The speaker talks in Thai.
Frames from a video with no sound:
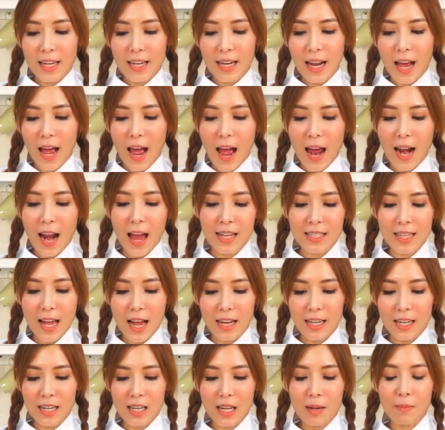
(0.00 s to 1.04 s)
นะคะหลัง
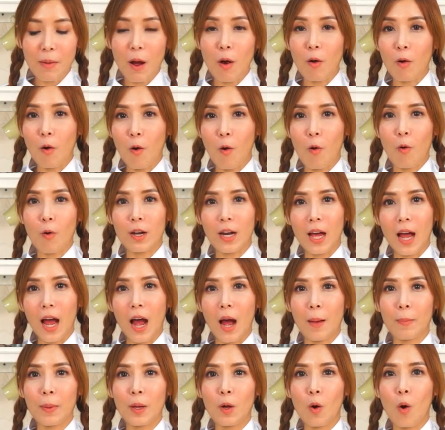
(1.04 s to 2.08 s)
จากที่นิ่มเอาโคนนะ
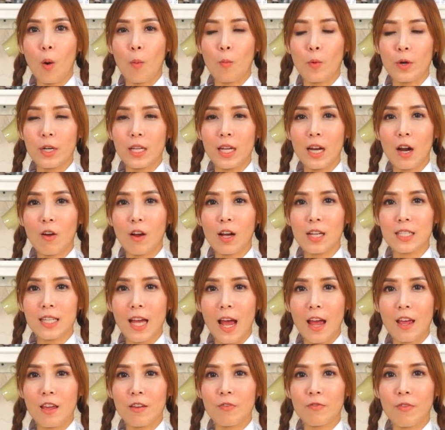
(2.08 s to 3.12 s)
คะ ไปอบวันนี้เราก็
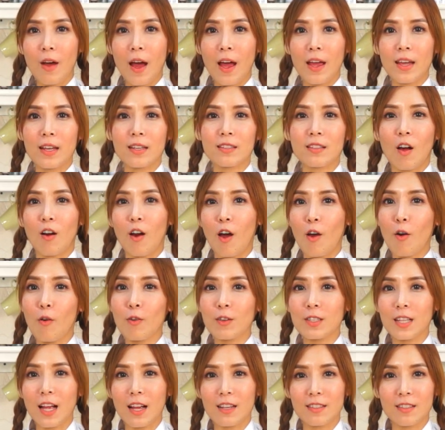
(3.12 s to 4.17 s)
ใช้ไฟ 200 อ
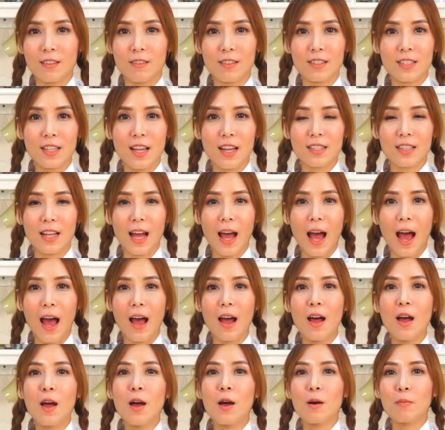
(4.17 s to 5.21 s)
งศาเซลเซียสนะคะ
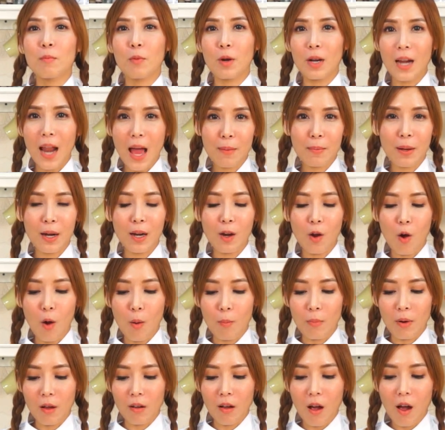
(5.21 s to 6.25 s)
บนล่างพัดล
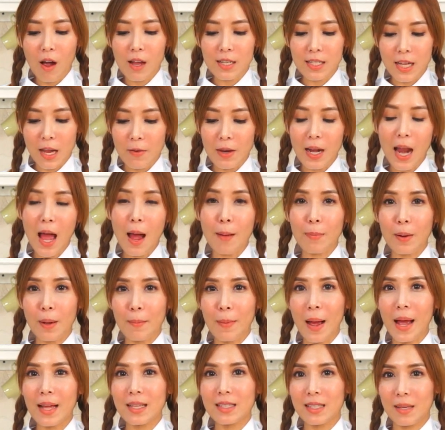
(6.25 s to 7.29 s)
มแล้วก็ใช้เวลาป
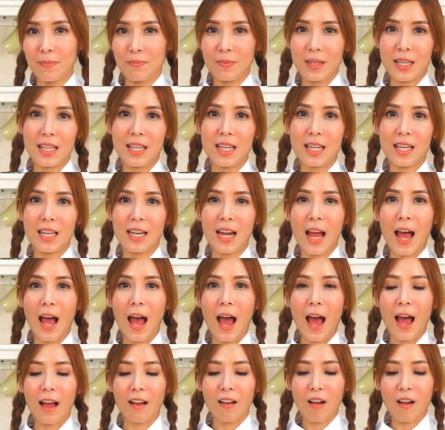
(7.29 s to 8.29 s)
ระมาณ 10 นาทีนะคะ